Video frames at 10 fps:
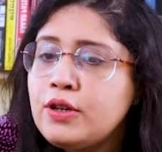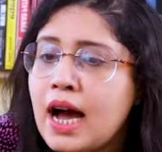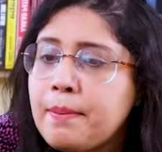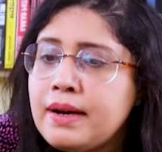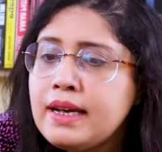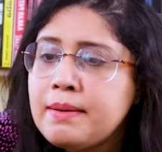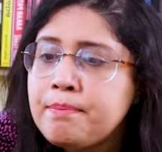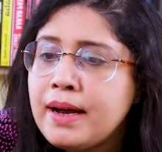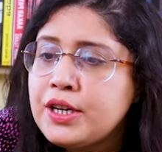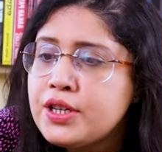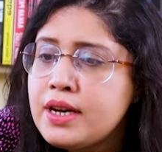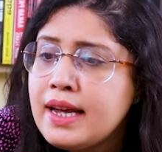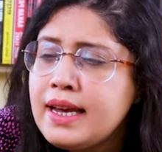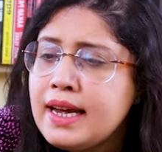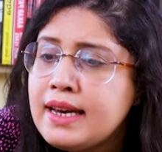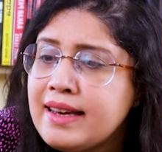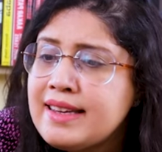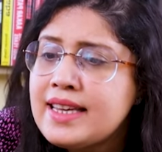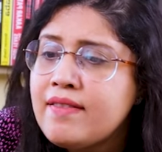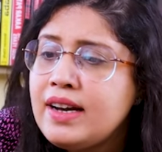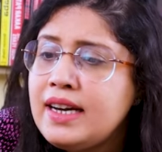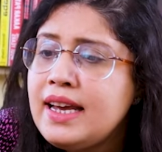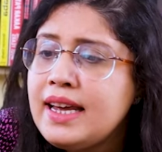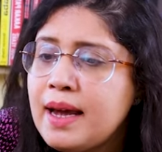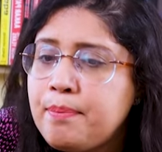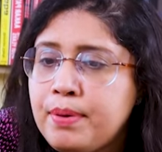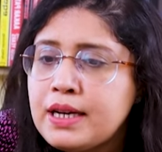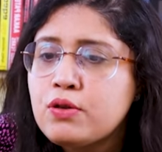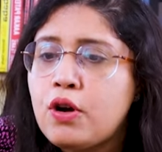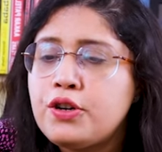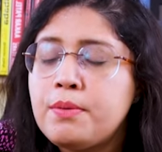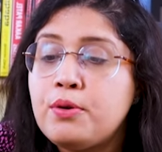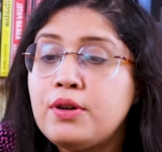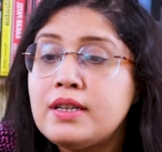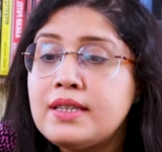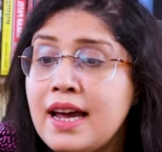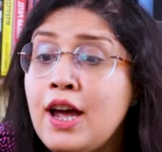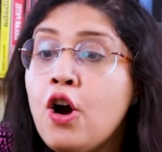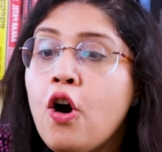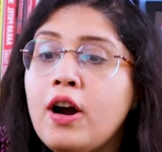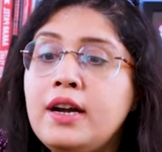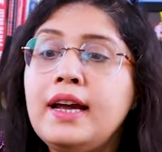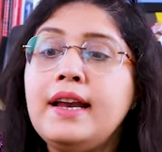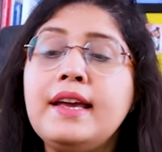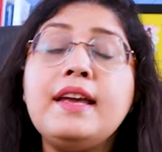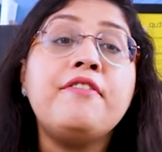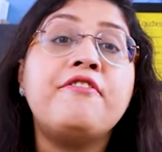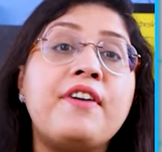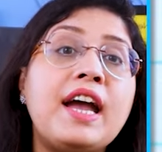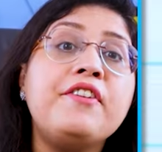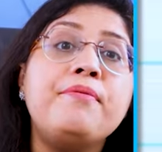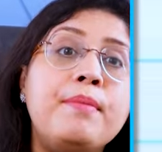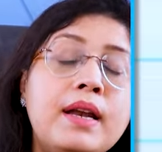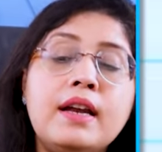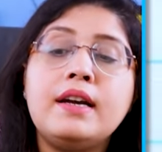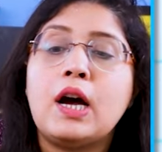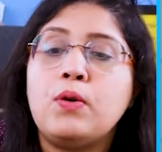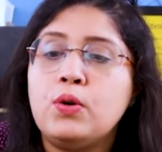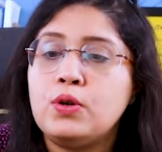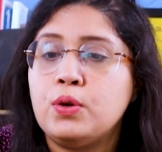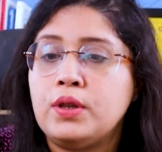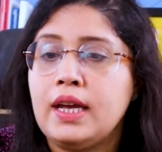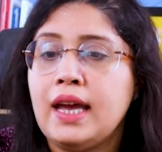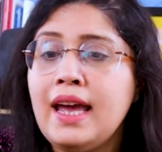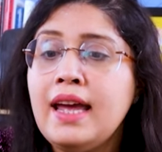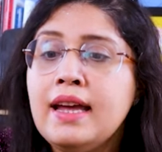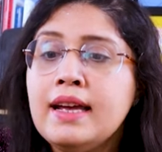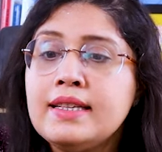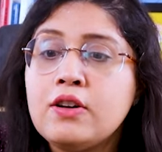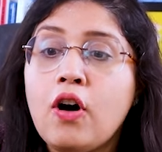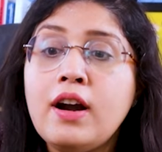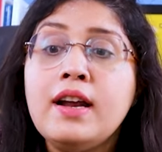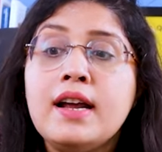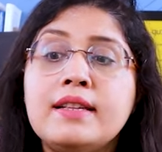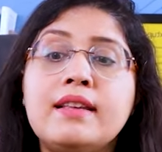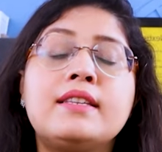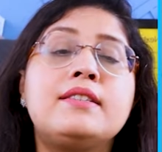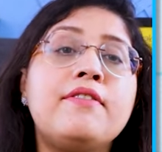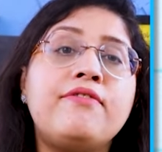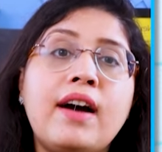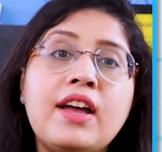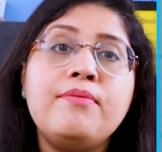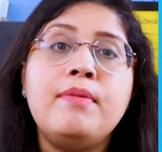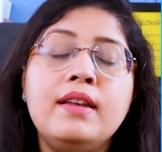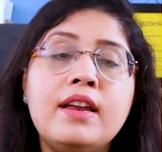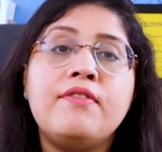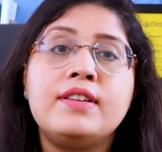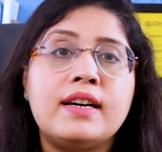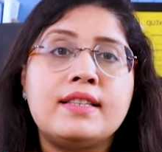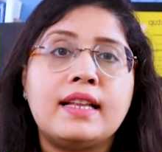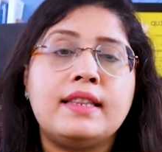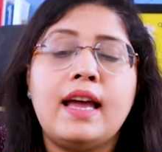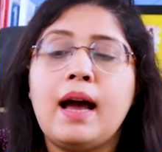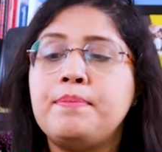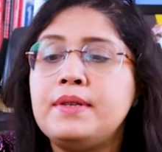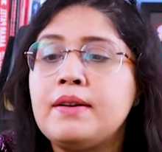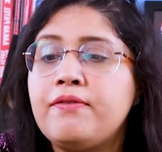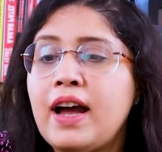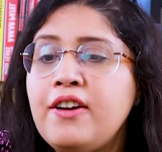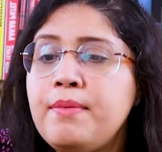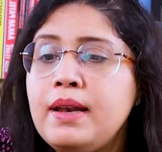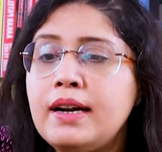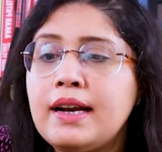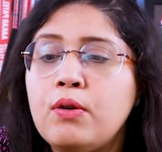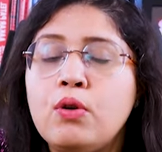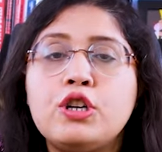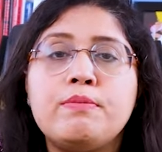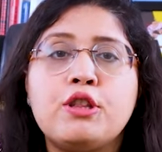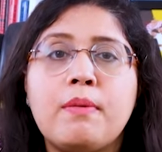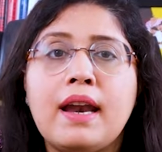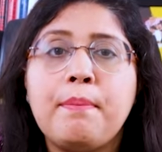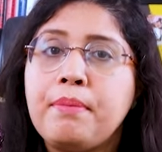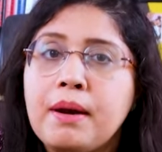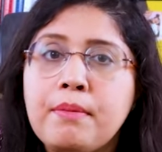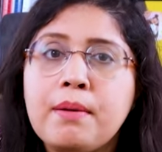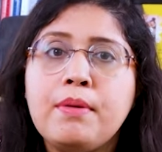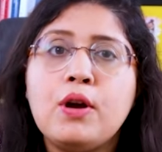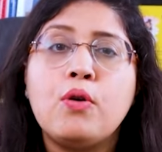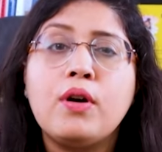तो यहाँ पर मेंशन है कि इनके के प्लस प्लस कॉन्ट्रीब्यूटर्स हैं और डेली की फाइव मिलियन डाउनलोड्स होते हैं और 65 मिलियन विजिट्स आते हैं अब 5 मिलियन डाउनलोड्स में तुम्हारे प्रीमियम भी